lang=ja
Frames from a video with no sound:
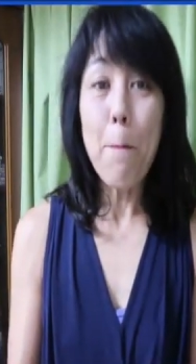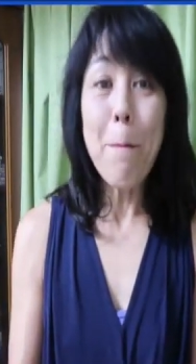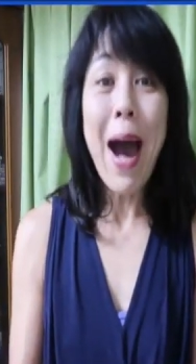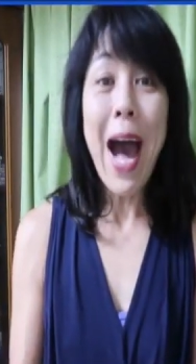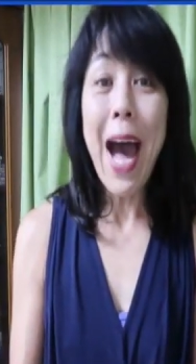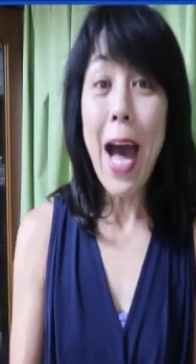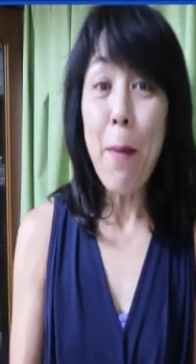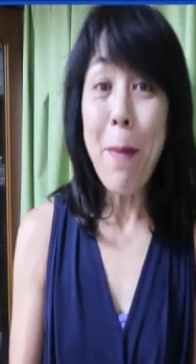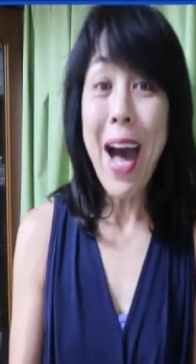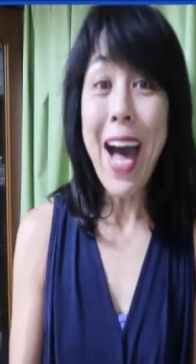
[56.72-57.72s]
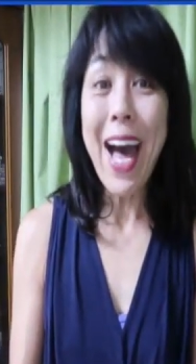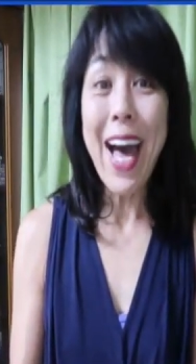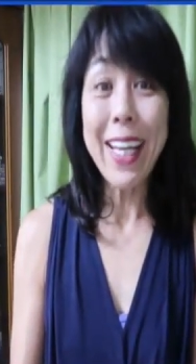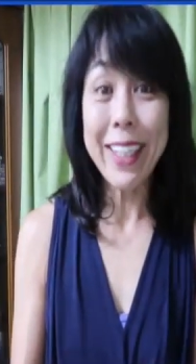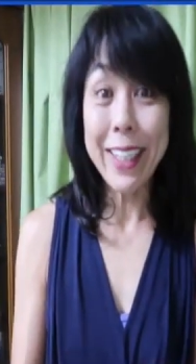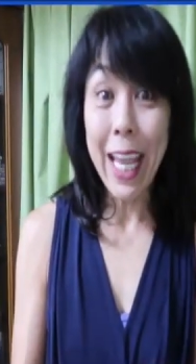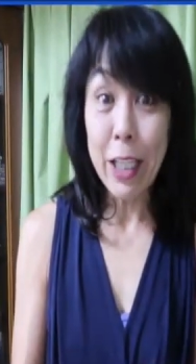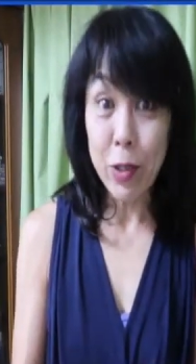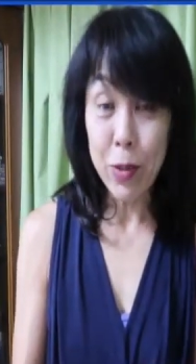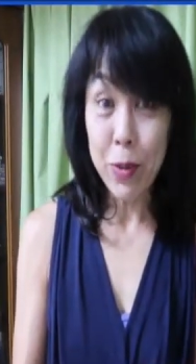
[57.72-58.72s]
まあまあ
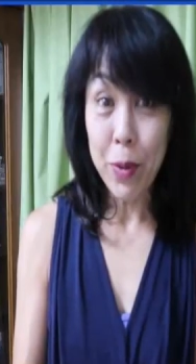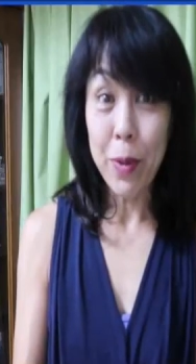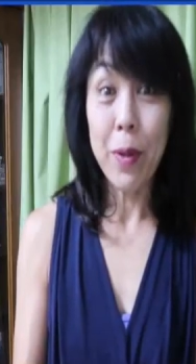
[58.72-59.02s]
です